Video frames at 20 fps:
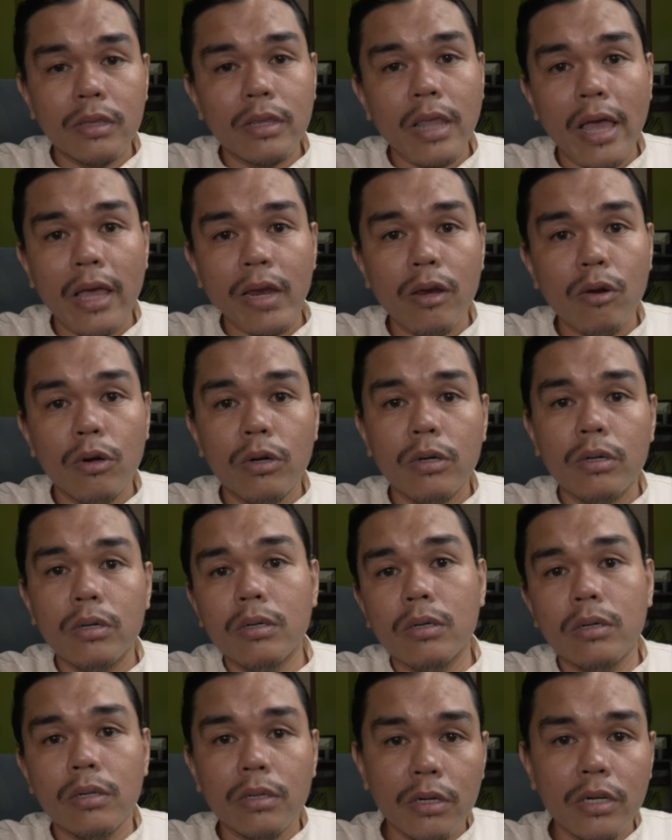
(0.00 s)
10 or
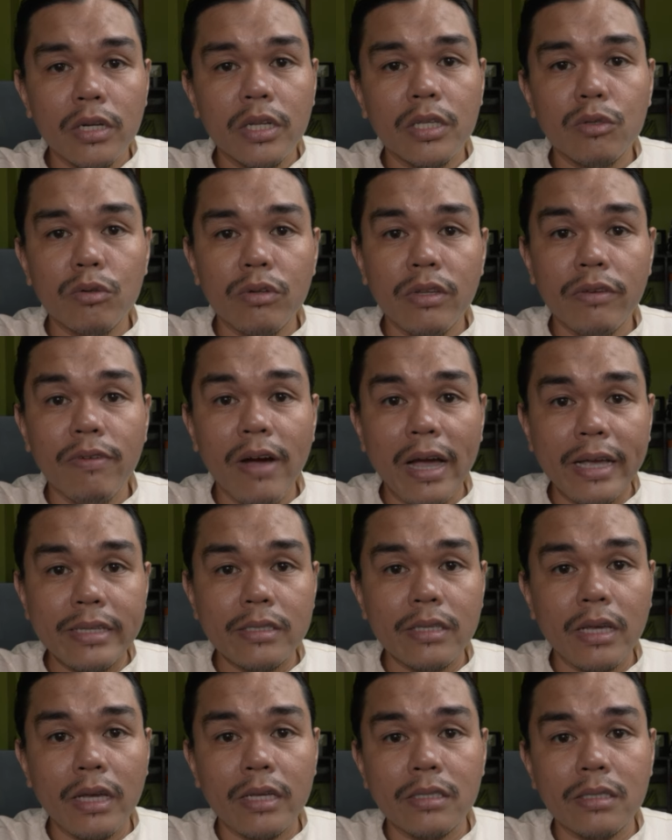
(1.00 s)
32
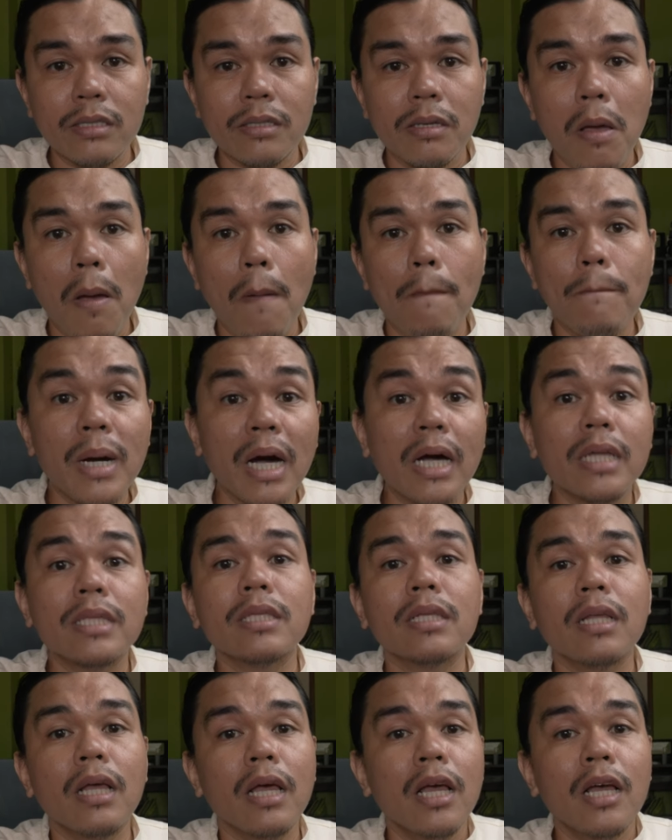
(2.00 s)
devices. But
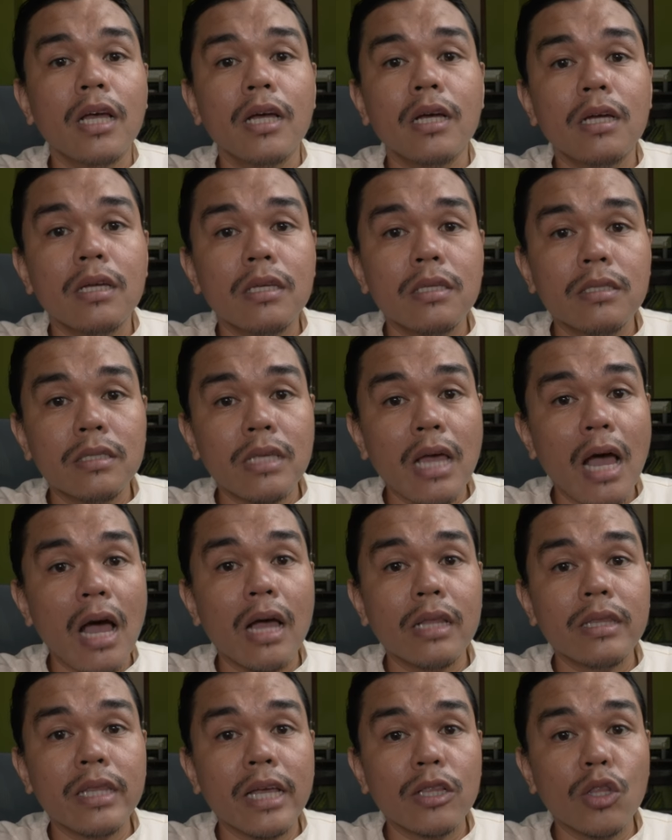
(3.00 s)

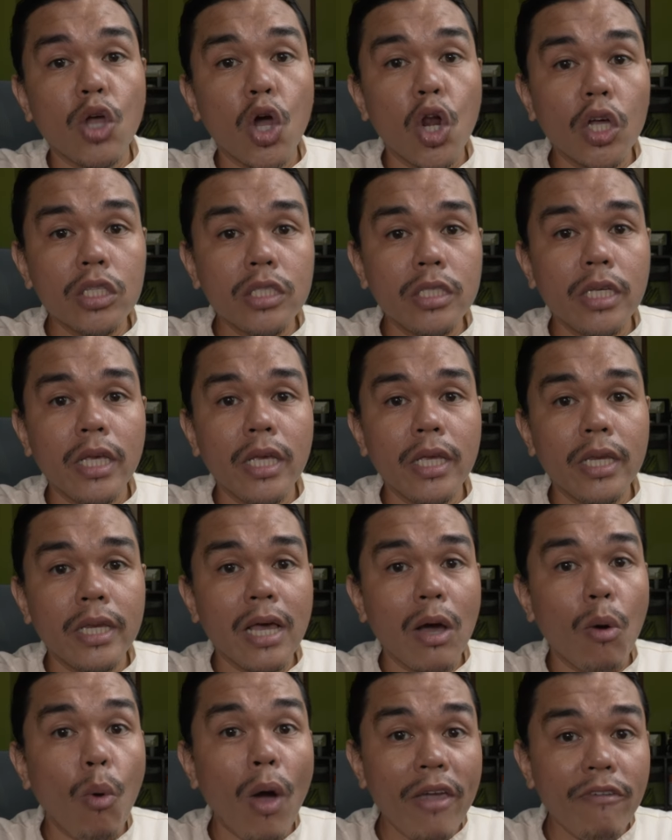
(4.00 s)
sa technology
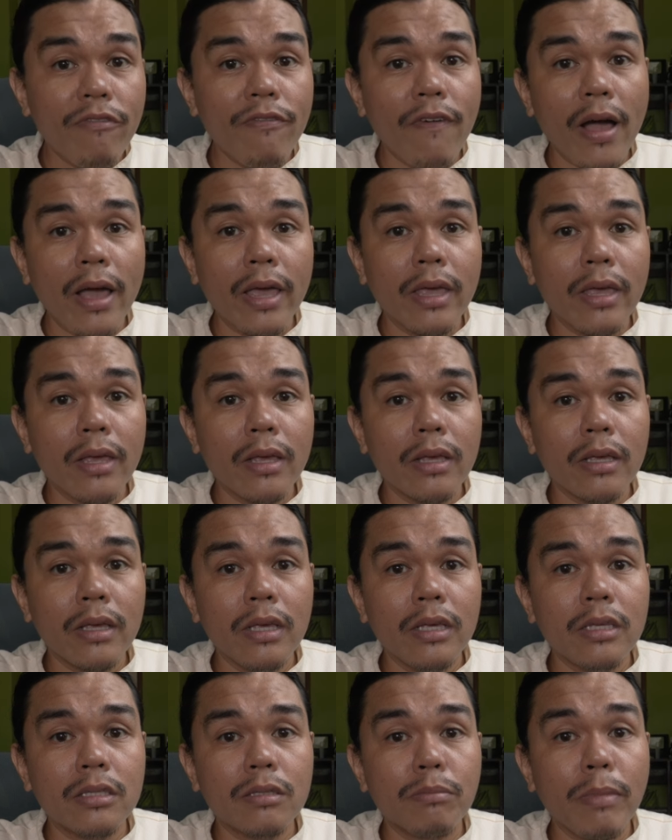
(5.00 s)
na Wi-Fi
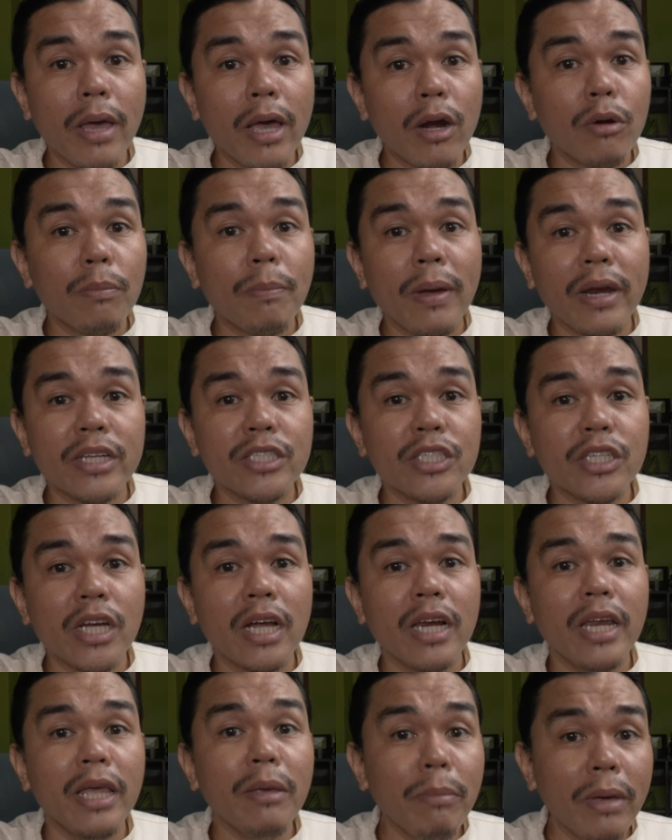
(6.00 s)
is meron pa rin
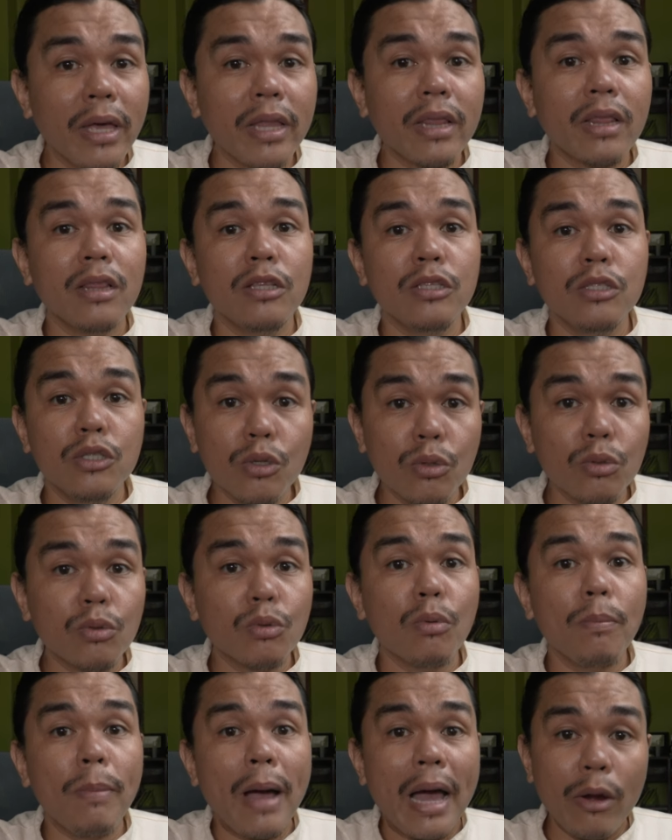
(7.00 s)
siyang limit due
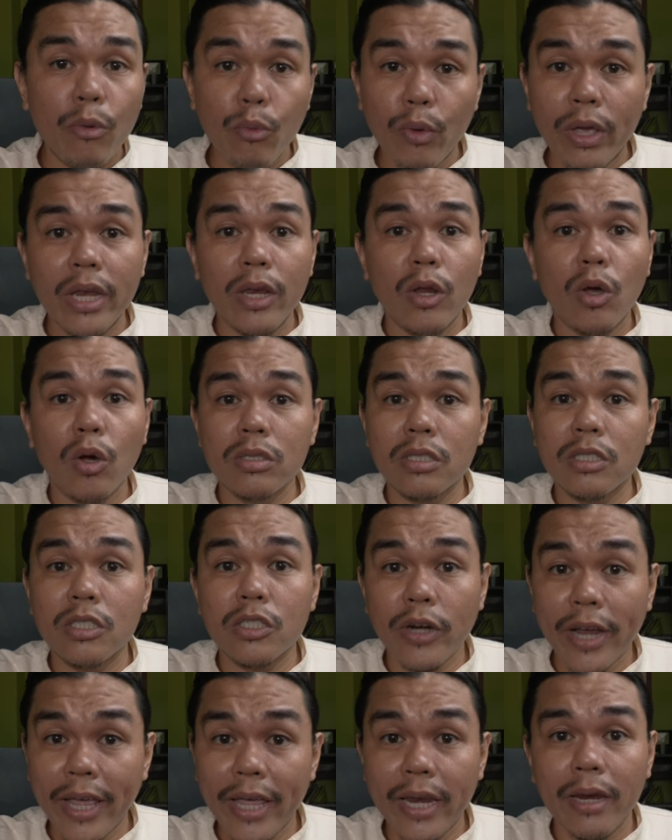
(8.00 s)
to bandwidth
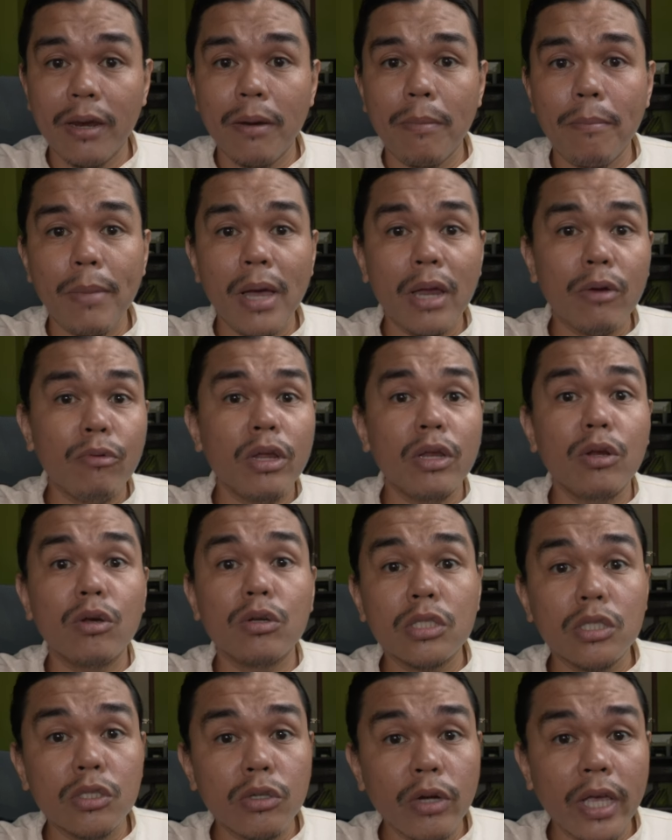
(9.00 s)
constraint. Bandwidth
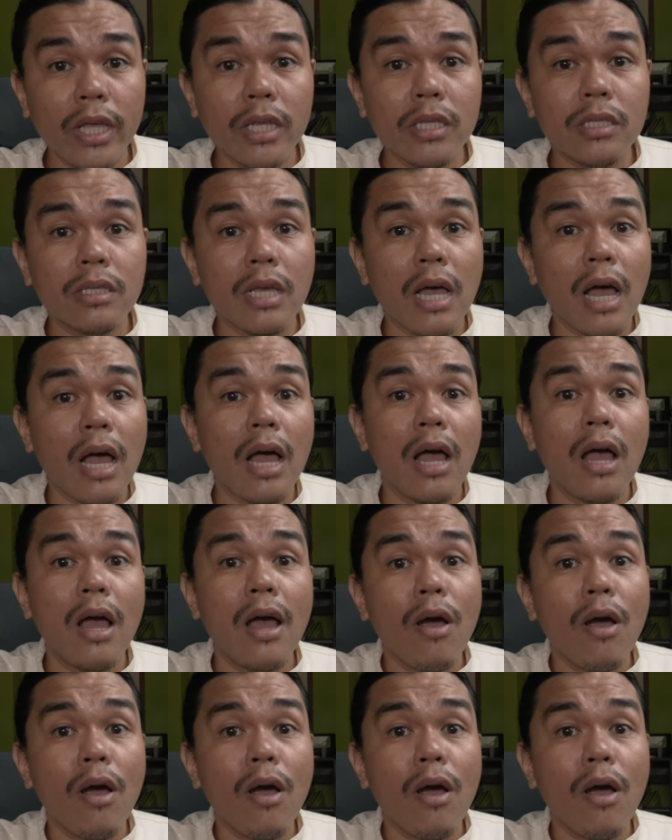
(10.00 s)
constraint sa